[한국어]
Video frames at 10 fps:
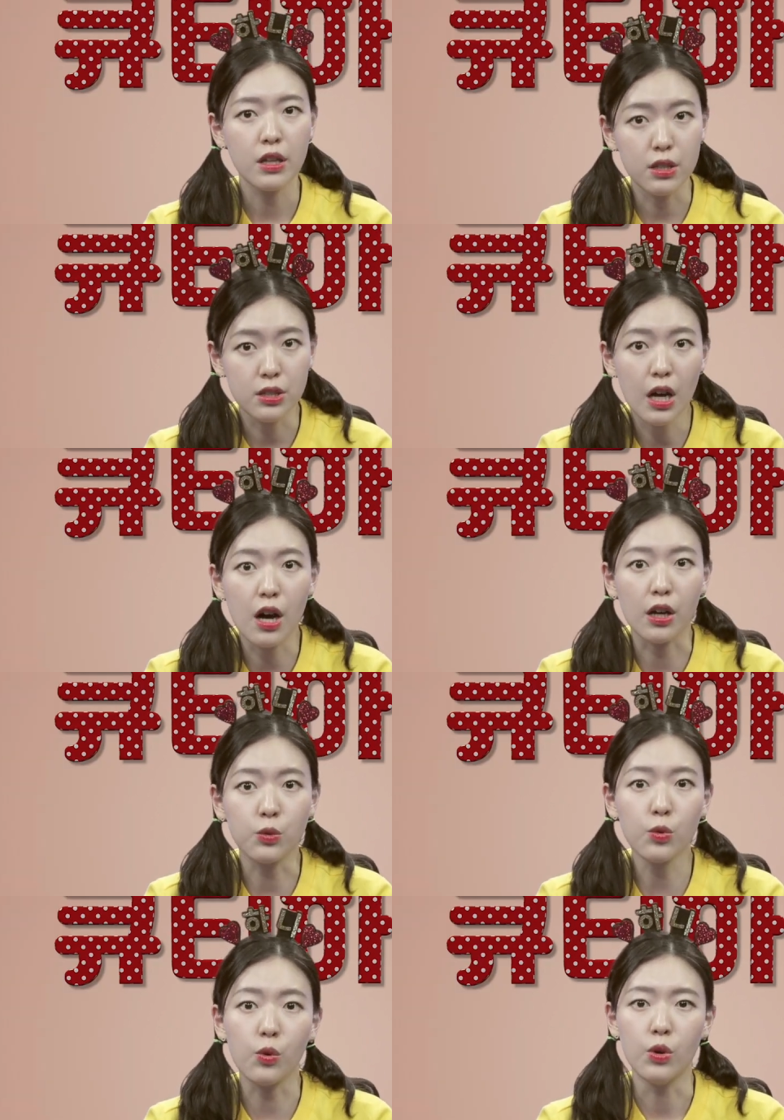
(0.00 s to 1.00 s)

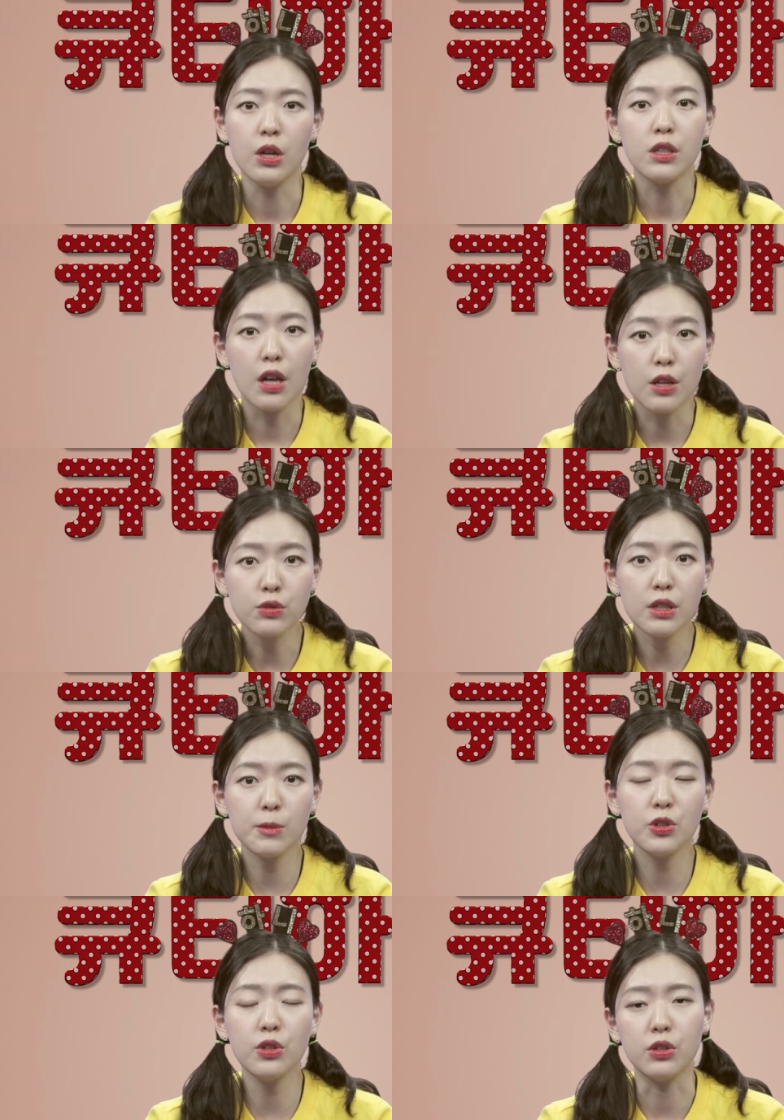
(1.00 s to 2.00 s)
이상하게도
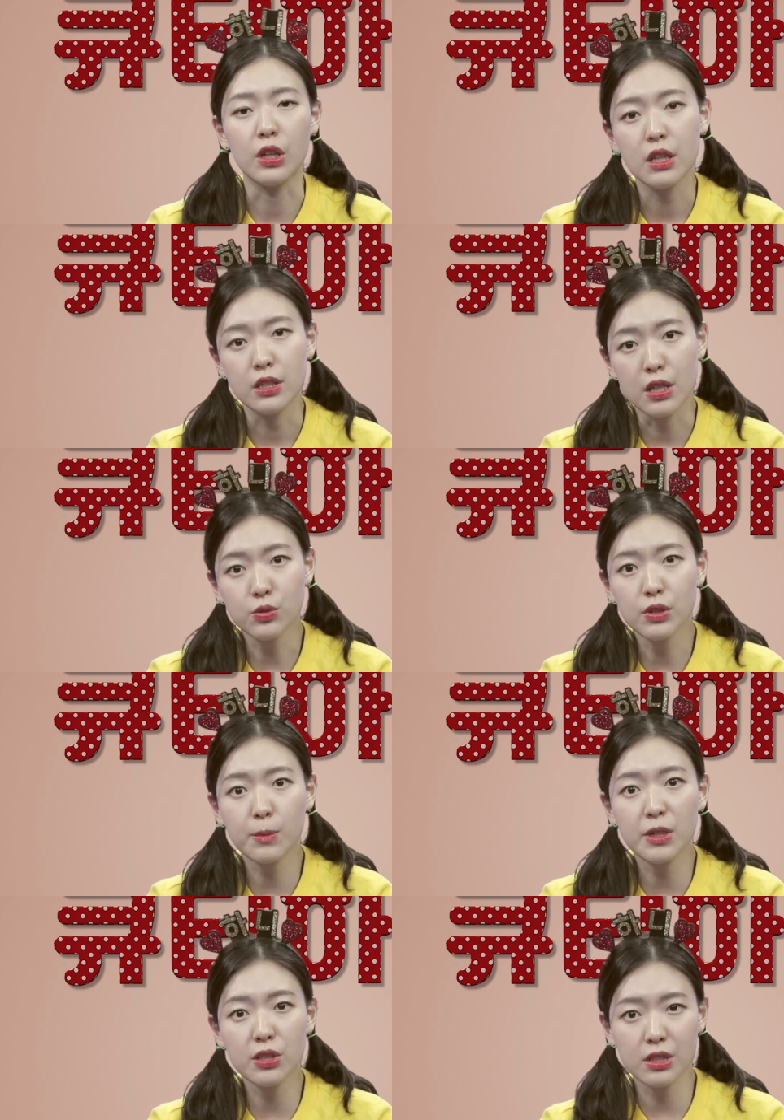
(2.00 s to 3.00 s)
예수님은
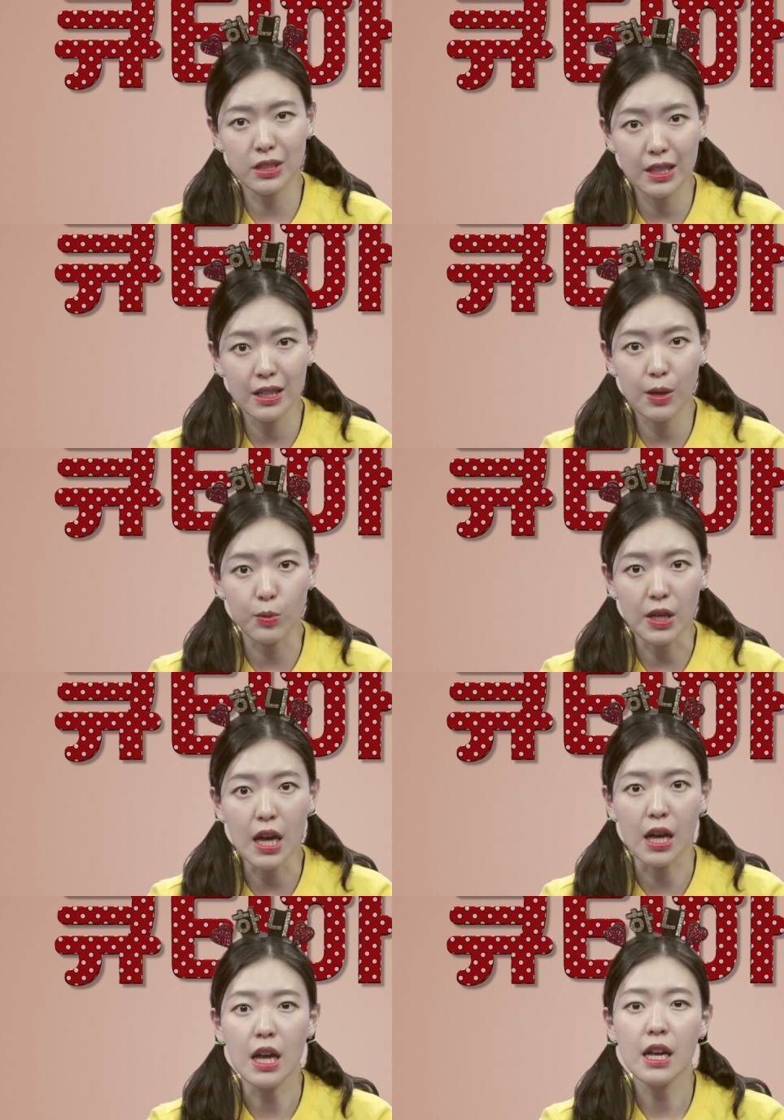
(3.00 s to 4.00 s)
예수님을 지키기
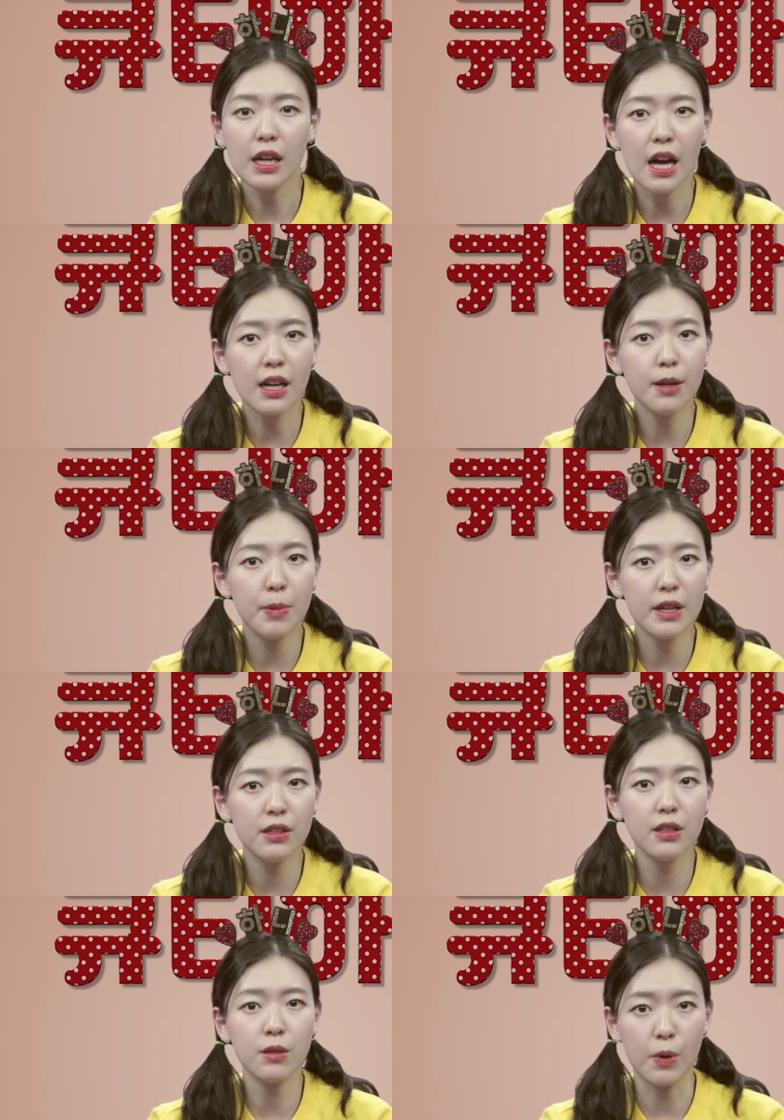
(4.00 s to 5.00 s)
위해 칼을
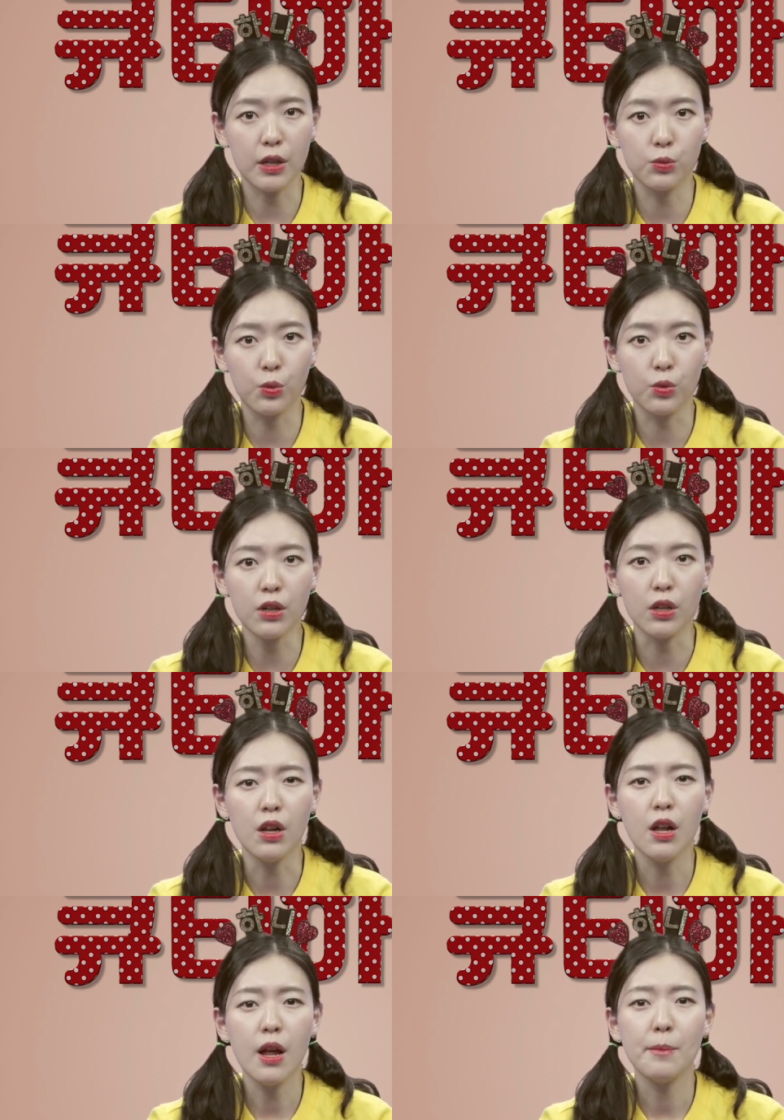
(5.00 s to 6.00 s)
빼든 베드로를
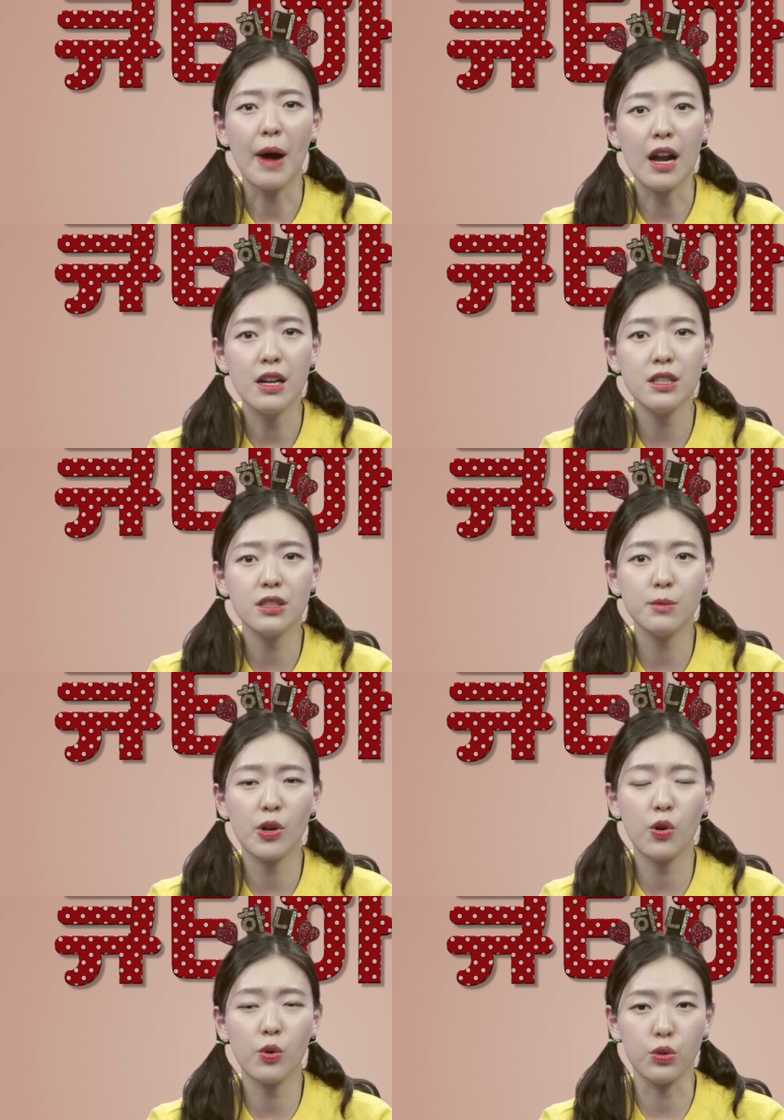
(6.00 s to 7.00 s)

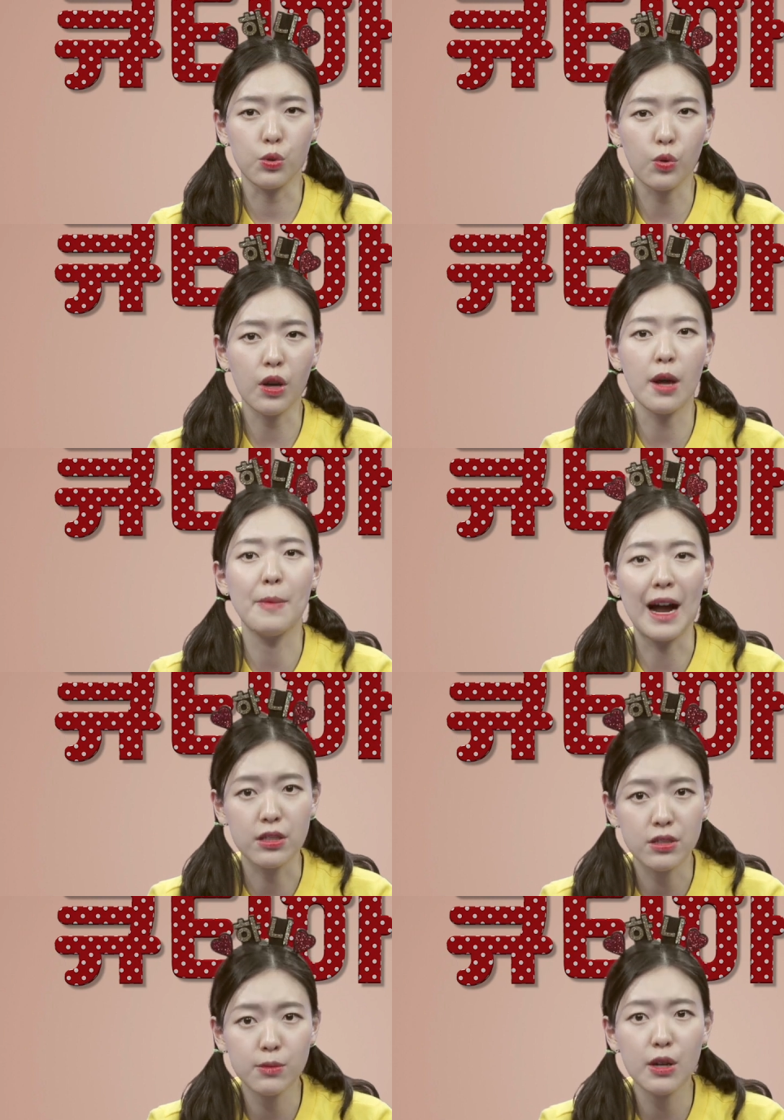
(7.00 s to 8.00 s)
말리시며 이렇게
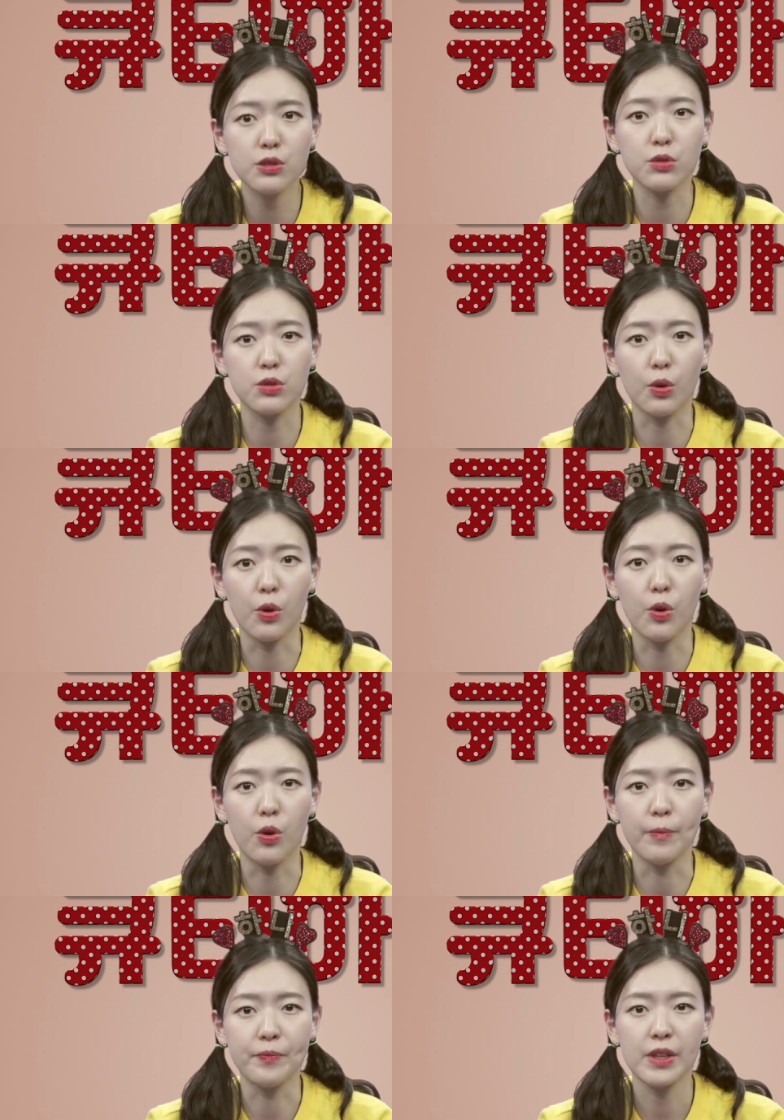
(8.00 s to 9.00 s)
말씀하셨어요.